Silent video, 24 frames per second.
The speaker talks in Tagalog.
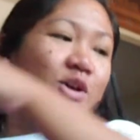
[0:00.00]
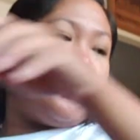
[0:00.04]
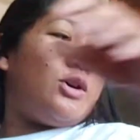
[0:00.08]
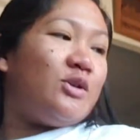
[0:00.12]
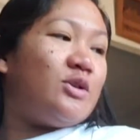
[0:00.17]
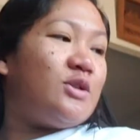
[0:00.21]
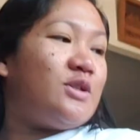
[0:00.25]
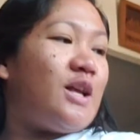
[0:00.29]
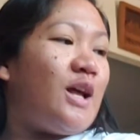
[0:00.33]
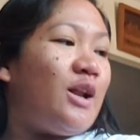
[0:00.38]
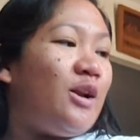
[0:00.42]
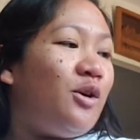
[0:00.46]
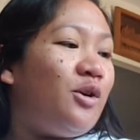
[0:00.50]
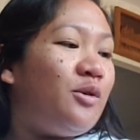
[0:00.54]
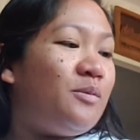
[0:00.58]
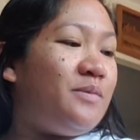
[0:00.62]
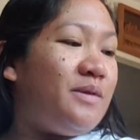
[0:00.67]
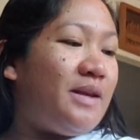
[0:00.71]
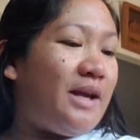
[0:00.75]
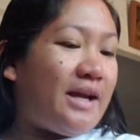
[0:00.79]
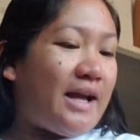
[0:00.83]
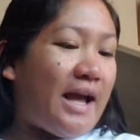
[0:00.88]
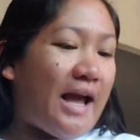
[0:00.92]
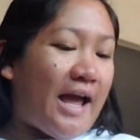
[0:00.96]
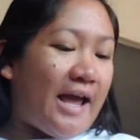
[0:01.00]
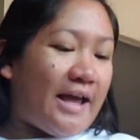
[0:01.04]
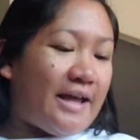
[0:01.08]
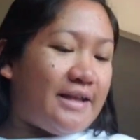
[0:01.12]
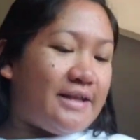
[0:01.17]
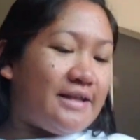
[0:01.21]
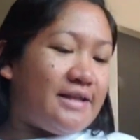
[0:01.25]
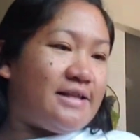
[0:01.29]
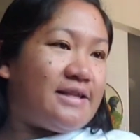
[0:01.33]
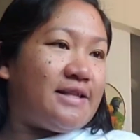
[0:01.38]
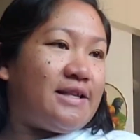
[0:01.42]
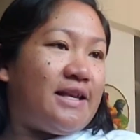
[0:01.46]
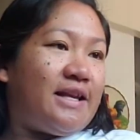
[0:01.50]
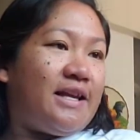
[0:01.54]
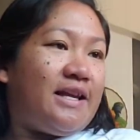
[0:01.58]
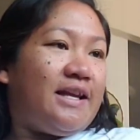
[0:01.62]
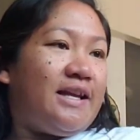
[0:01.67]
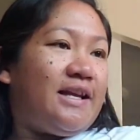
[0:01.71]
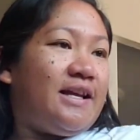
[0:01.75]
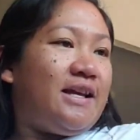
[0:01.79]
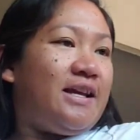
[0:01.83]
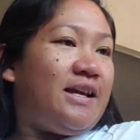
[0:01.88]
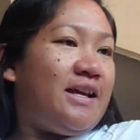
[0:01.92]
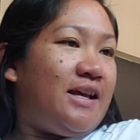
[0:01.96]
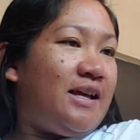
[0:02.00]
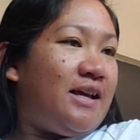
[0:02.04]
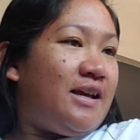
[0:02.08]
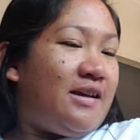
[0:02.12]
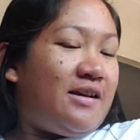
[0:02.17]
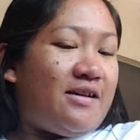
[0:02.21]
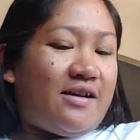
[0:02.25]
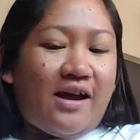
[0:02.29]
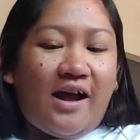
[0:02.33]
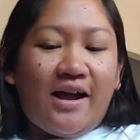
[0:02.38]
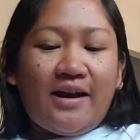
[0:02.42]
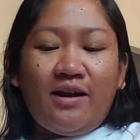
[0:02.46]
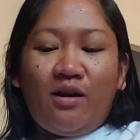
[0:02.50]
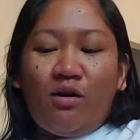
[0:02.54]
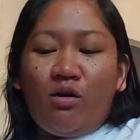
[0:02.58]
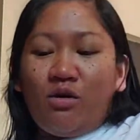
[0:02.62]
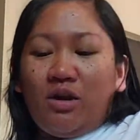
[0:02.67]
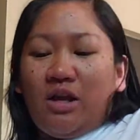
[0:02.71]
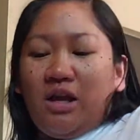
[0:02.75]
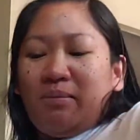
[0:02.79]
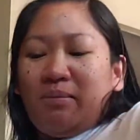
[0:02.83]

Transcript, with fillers: so, sa loob niya guys, ano ko,